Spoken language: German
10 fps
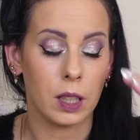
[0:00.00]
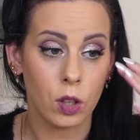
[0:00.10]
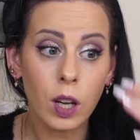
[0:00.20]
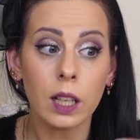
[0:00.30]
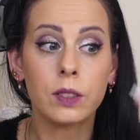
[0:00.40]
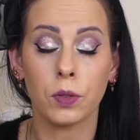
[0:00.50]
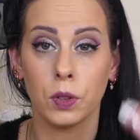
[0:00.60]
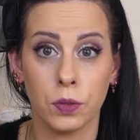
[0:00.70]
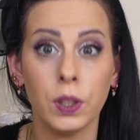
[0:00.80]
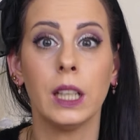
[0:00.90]
Ich höre das
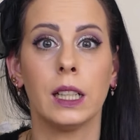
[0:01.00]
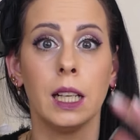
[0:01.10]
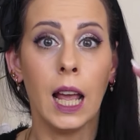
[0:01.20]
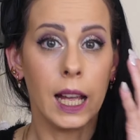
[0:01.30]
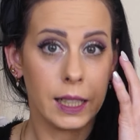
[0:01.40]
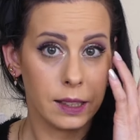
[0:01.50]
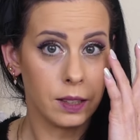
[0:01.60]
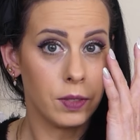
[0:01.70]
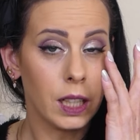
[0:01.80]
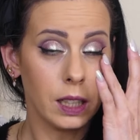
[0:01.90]
von vielen, dass
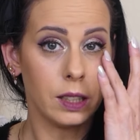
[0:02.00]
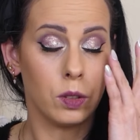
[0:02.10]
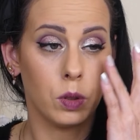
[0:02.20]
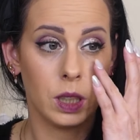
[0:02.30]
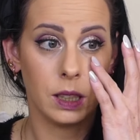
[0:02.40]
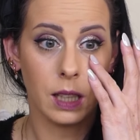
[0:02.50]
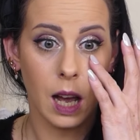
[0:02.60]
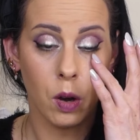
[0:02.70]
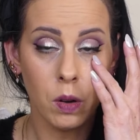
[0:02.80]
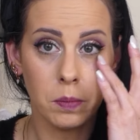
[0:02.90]
sie wirklich so
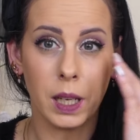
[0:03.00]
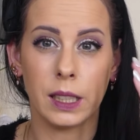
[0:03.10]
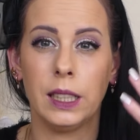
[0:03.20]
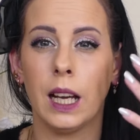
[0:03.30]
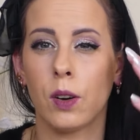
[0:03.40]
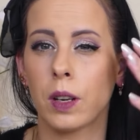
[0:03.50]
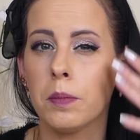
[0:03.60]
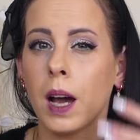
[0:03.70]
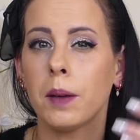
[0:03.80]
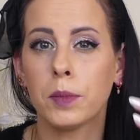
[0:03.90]
diese Augenpartie auch
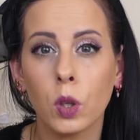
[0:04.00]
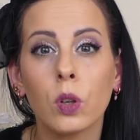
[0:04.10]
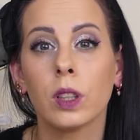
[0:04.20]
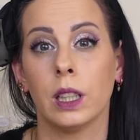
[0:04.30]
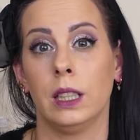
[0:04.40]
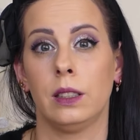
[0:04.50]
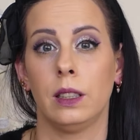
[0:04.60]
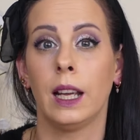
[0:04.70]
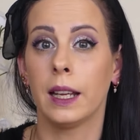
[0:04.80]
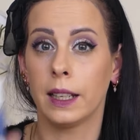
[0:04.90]
immer am Jucken
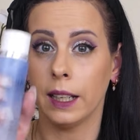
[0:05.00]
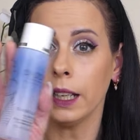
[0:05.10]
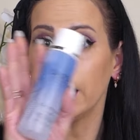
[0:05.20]
ist. Ne?